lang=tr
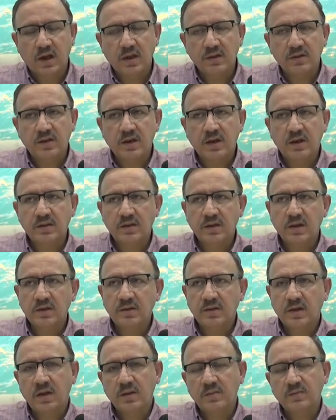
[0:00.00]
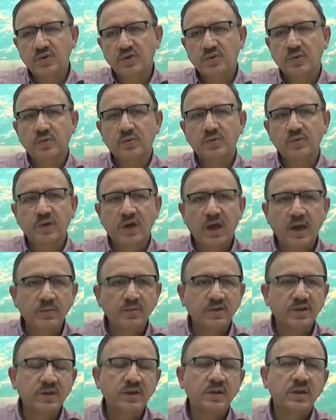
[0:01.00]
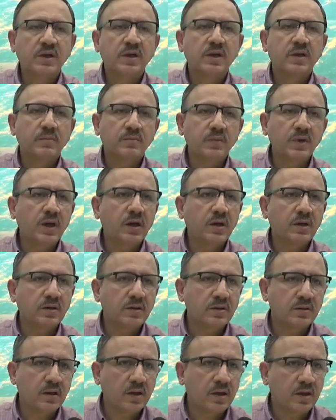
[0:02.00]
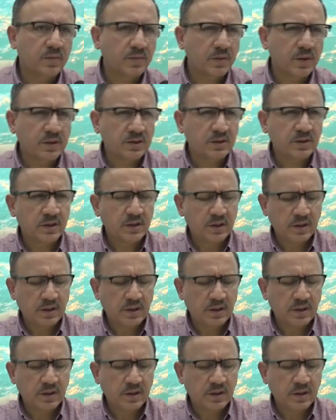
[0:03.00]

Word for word: Allah'tan almış olduğu emri bir hakkın ne yapar?